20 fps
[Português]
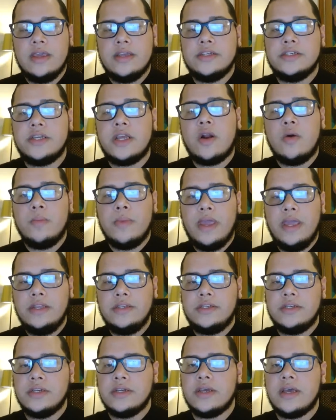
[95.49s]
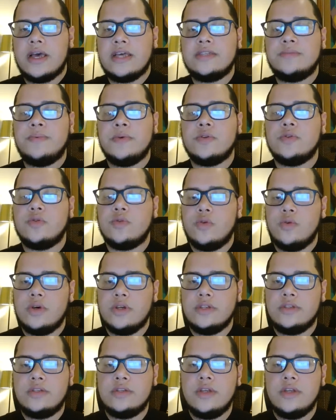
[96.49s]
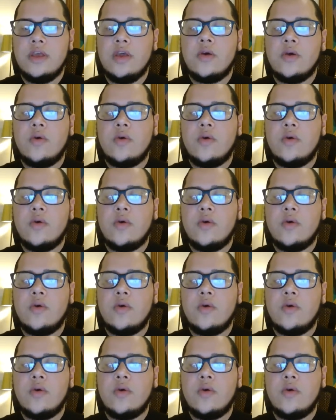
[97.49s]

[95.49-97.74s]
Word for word: Geralmente, as pessoas